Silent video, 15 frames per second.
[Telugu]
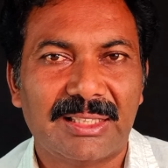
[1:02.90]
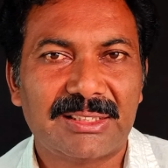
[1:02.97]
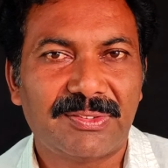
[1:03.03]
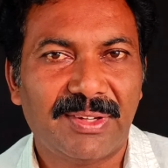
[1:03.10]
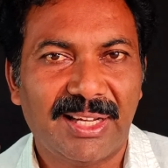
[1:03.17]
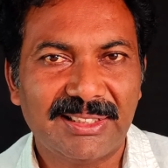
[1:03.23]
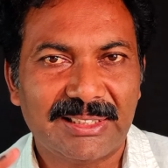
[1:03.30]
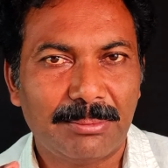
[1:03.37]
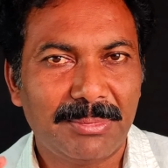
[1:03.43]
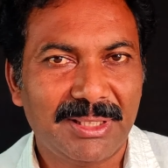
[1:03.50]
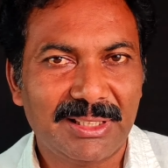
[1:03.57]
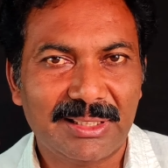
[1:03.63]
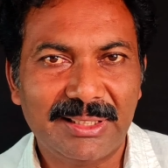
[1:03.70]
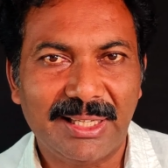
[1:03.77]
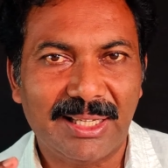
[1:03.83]
శ్వాస
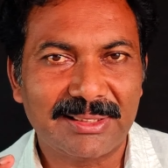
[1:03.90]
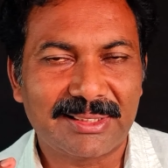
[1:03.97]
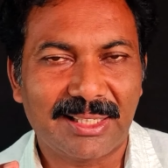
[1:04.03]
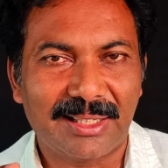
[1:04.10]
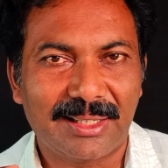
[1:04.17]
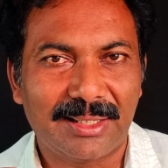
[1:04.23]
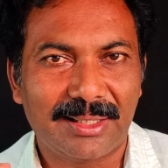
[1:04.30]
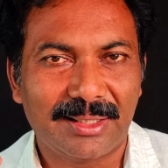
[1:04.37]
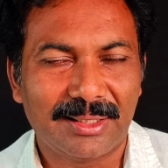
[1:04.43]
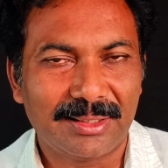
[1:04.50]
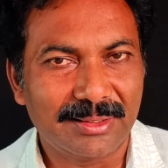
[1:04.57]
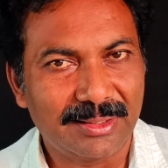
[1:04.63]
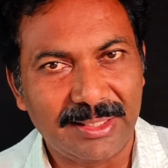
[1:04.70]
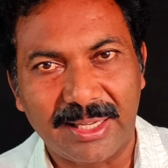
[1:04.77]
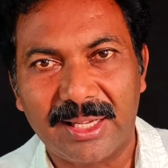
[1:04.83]
మీద ధ్యాస
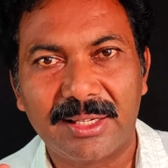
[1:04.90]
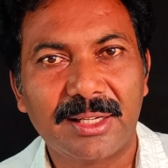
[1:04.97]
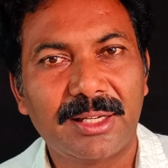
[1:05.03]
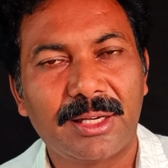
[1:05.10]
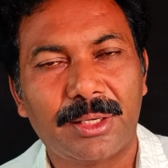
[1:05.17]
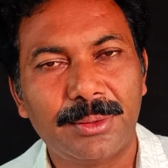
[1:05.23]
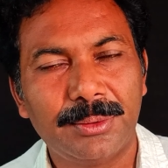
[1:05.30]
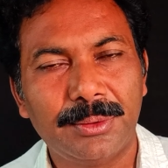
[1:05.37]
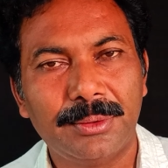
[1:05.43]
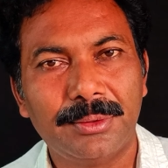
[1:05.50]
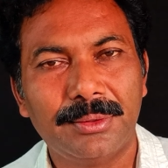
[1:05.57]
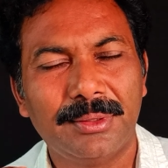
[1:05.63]
ధ్యానం కాదు